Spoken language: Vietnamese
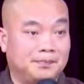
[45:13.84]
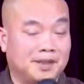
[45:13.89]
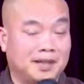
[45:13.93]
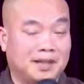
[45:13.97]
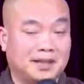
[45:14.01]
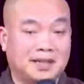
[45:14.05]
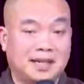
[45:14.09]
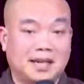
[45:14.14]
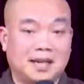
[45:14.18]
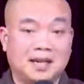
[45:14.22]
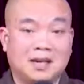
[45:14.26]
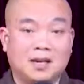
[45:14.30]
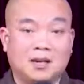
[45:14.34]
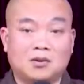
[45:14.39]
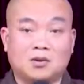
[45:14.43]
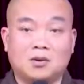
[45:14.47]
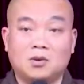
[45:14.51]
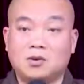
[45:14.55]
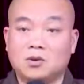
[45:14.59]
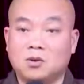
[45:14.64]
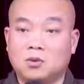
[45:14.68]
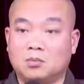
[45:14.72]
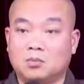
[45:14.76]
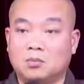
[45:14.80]
Thành ra
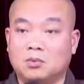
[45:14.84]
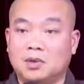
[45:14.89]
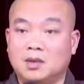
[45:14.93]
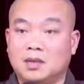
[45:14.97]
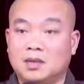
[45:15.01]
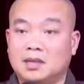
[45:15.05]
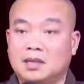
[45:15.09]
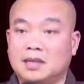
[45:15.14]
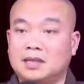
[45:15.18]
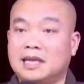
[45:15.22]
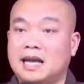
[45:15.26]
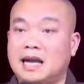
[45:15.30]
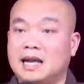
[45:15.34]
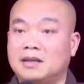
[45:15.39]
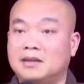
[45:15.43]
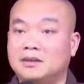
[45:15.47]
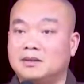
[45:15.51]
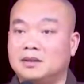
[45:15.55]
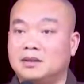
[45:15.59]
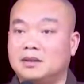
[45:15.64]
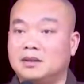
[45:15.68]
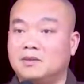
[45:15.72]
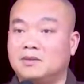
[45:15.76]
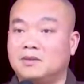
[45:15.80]
cuối cùng cái tàn
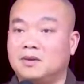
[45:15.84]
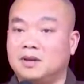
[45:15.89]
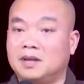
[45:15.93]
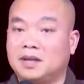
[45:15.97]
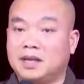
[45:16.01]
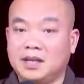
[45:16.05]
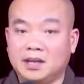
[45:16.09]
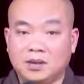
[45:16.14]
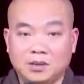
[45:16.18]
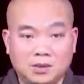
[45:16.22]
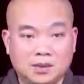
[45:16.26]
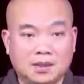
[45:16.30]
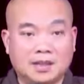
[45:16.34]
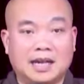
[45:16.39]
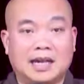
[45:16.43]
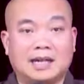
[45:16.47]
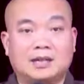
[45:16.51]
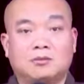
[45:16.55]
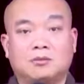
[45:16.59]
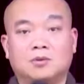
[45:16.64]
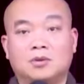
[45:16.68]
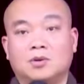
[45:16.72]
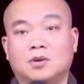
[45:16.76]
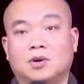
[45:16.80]
dư đó nó vẫn kéo trở
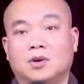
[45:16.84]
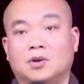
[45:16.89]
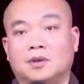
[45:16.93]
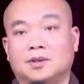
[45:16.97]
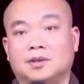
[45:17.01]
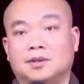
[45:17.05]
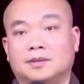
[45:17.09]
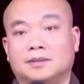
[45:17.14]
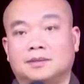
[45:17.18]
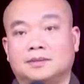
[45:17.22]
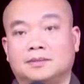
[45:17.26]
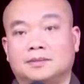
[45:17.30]
lại trong luân hồi.